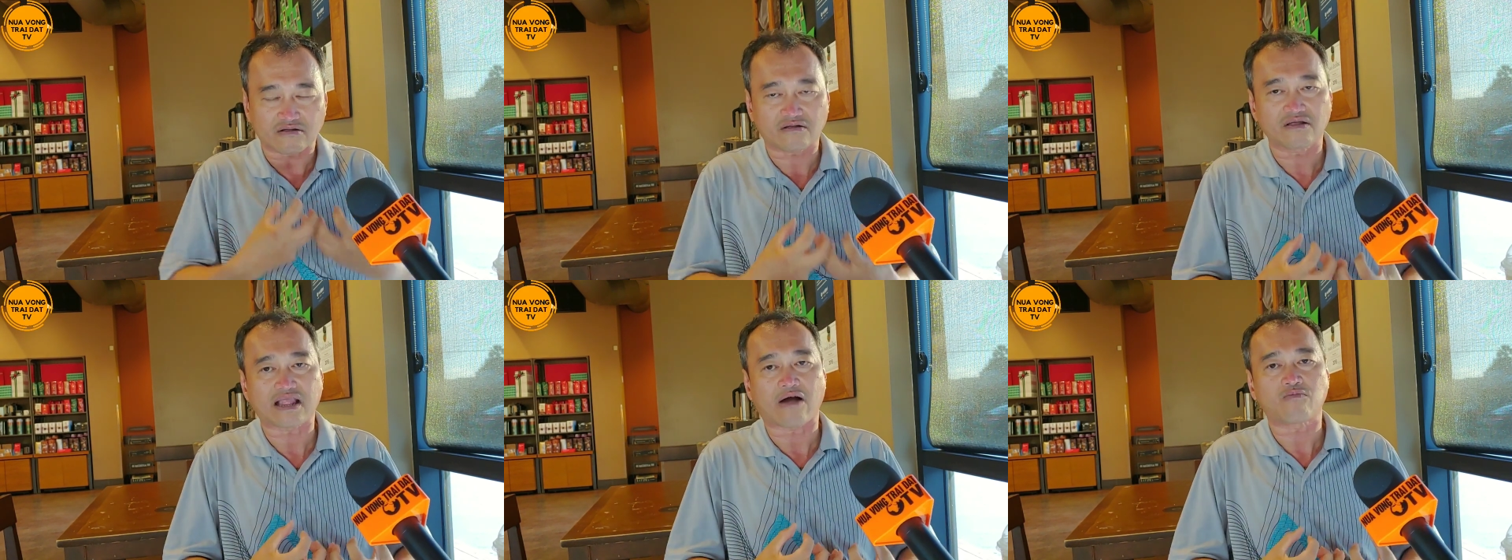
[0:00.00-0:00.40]

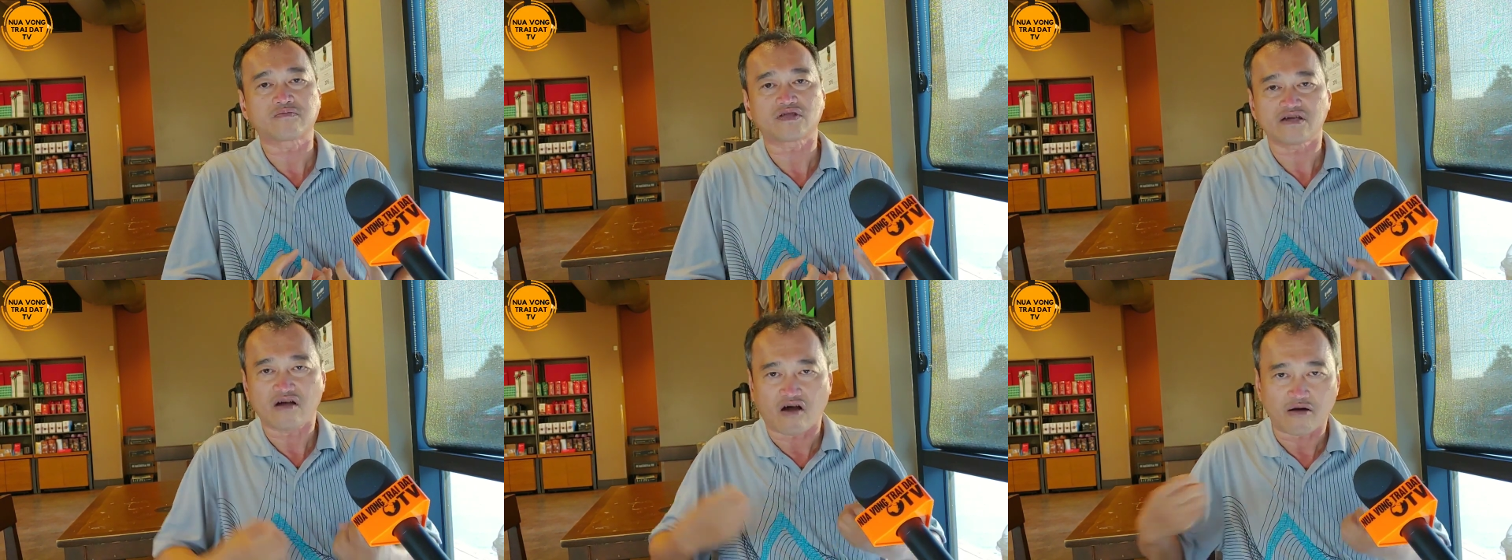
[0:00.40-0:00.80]
lòng
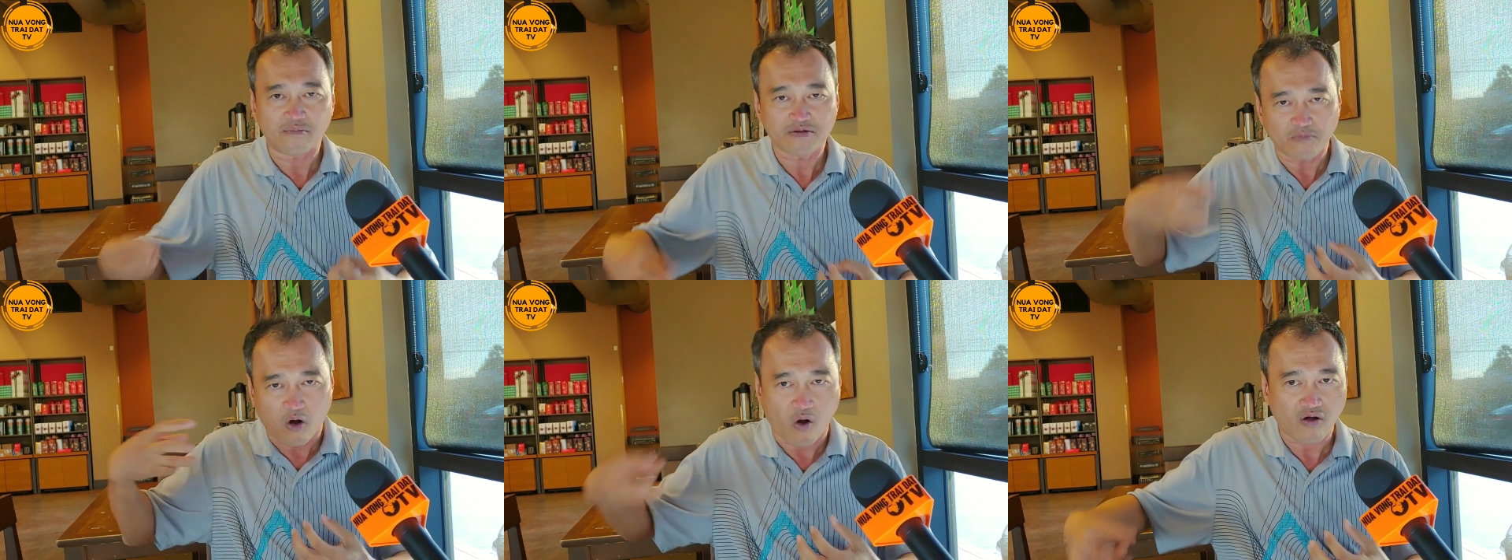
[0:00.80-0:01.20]
thì họ
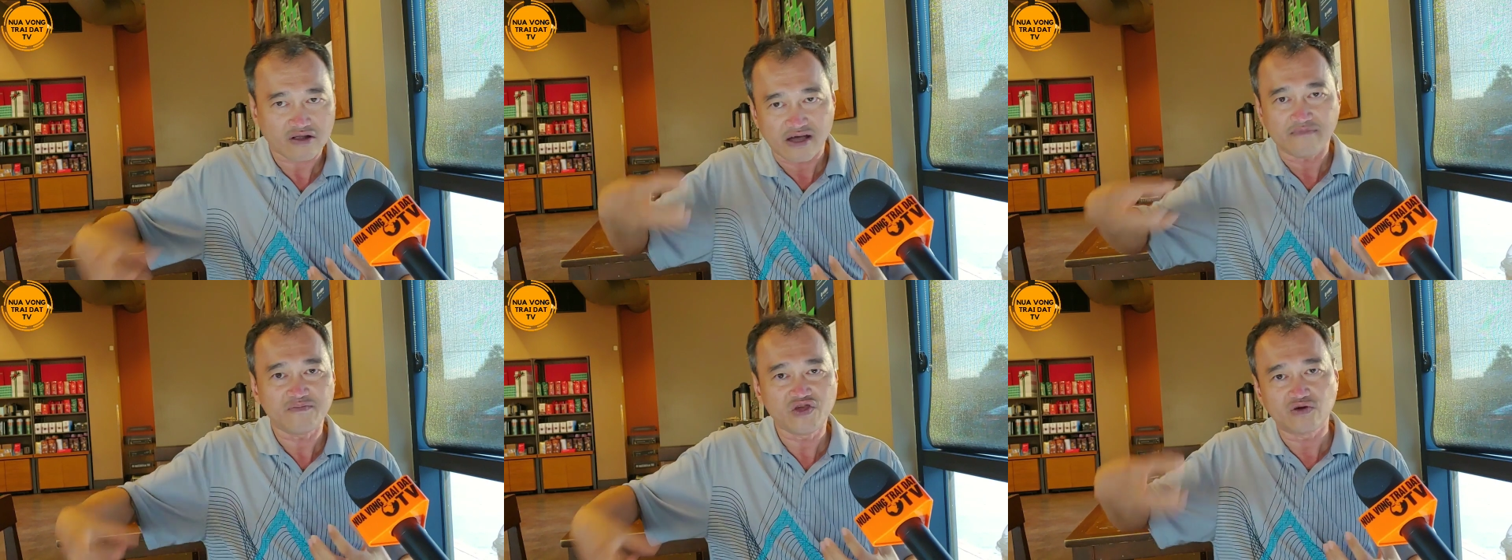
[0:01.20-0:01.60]
mới bỏ
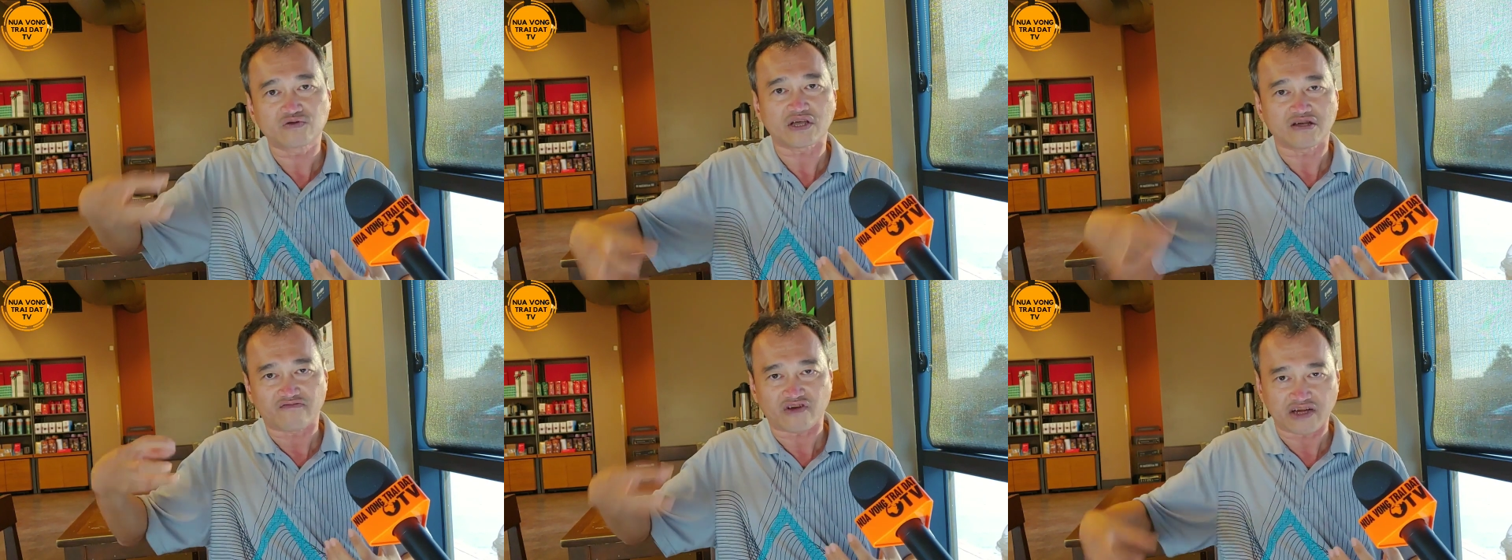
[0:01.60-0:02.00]
thêm nhiều
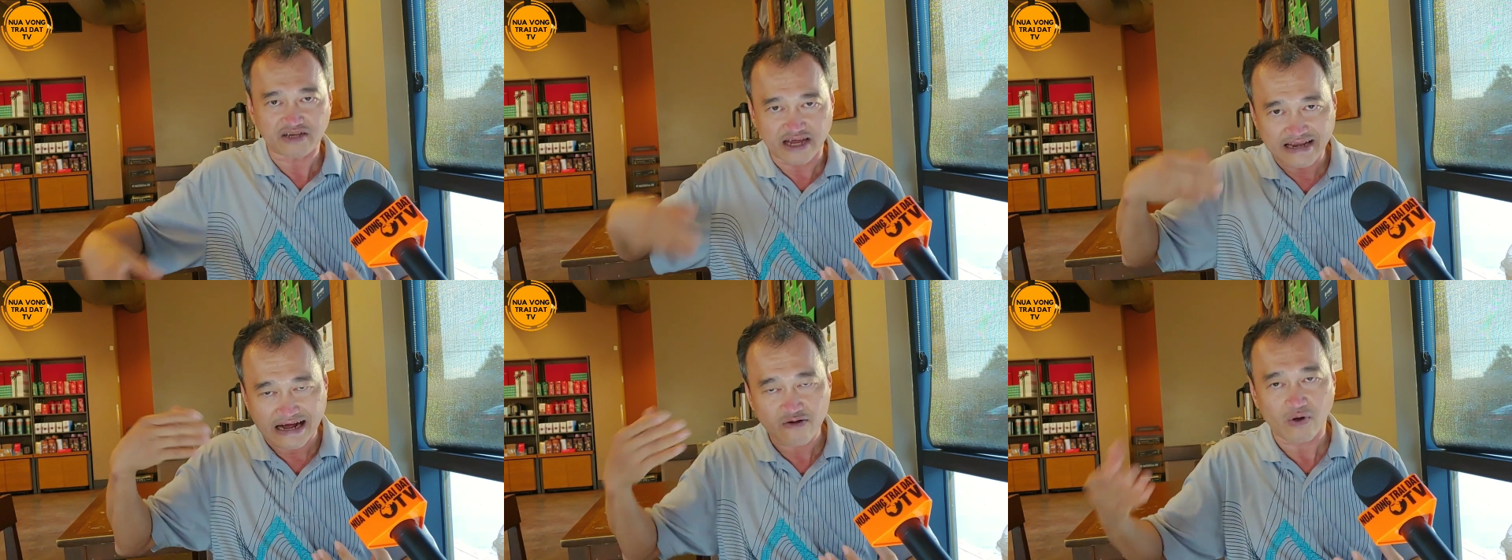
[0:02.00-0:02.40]
tiền vậy
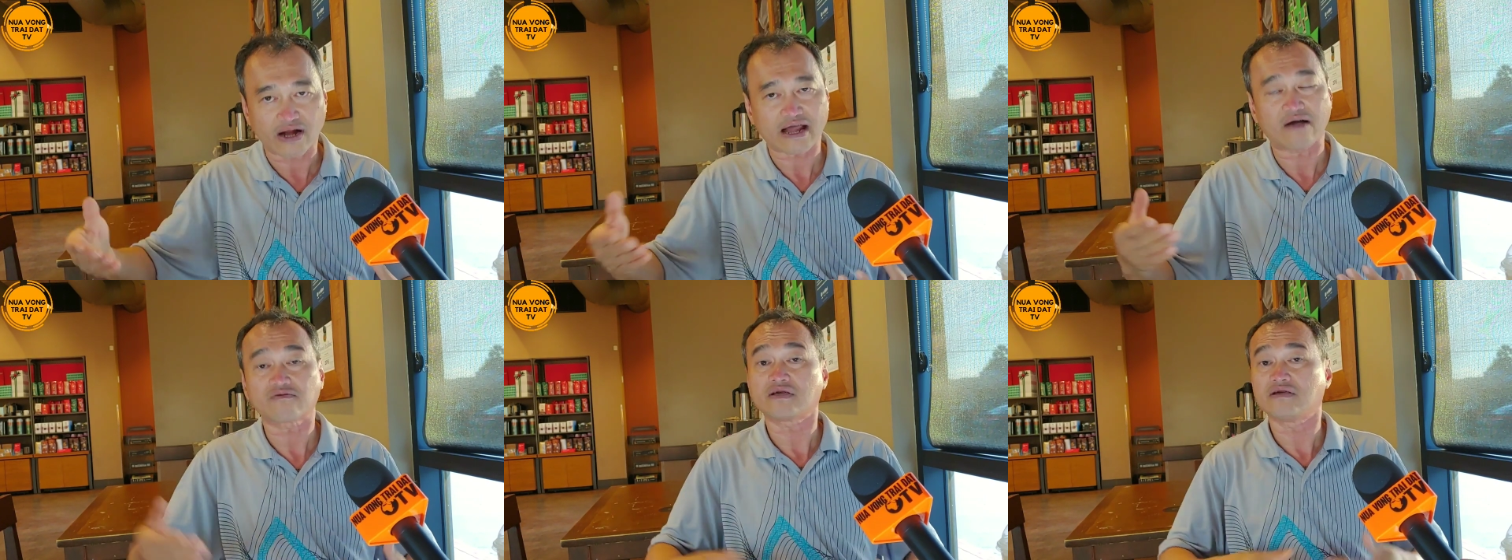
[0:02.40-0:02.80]
để đăng quảng
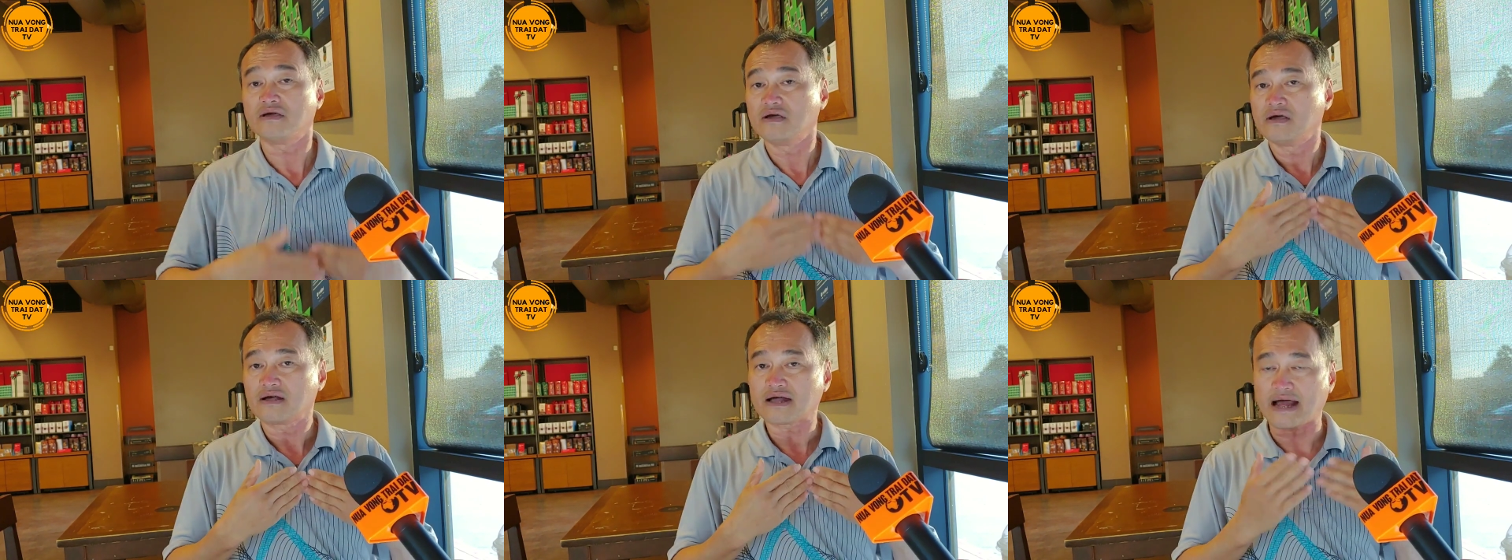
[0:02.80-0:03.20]
cáo, thì
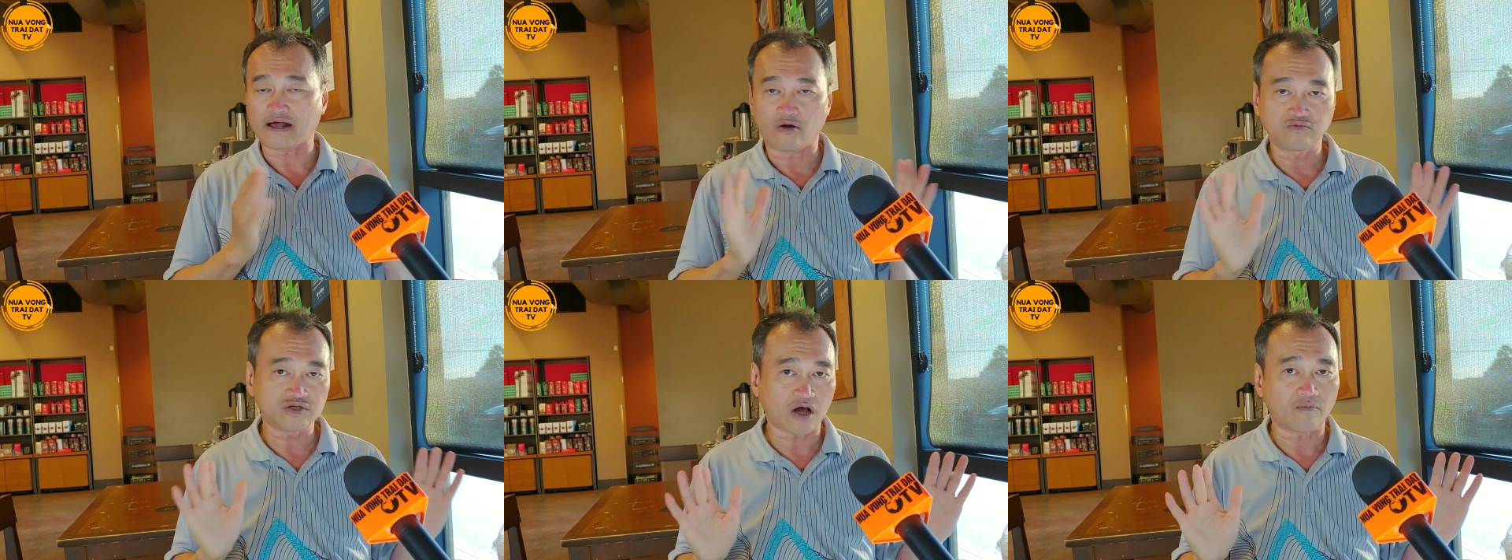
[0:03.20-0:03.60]
Khải
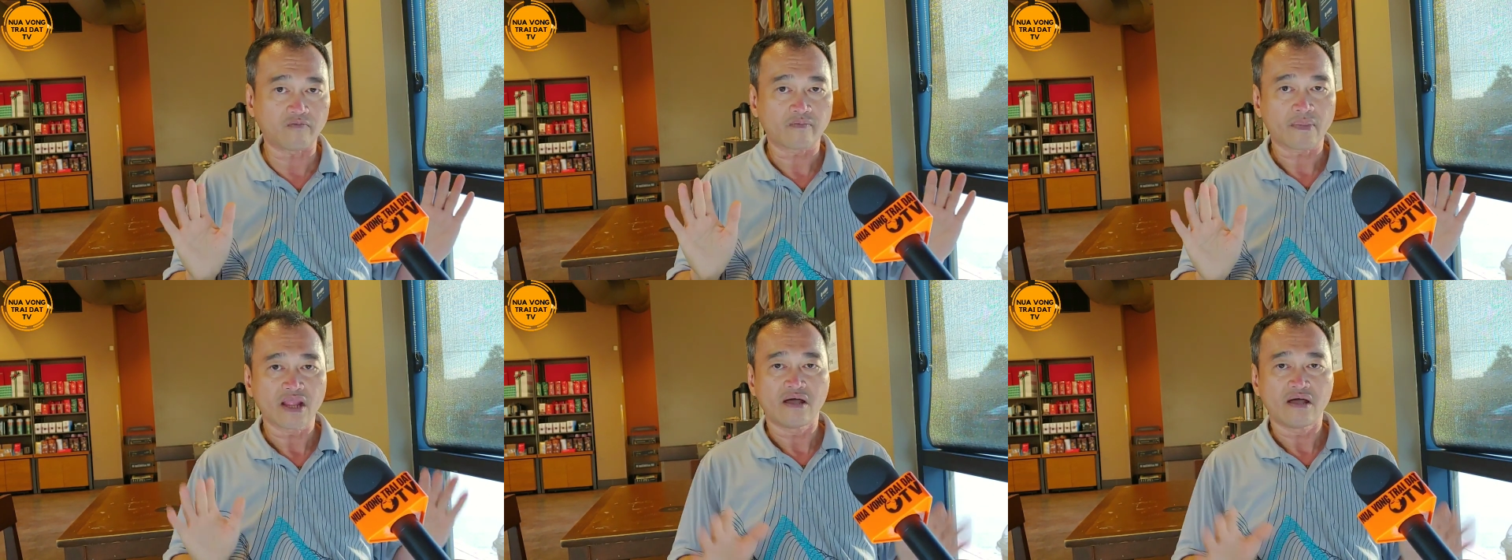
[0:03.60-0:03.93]
không chống.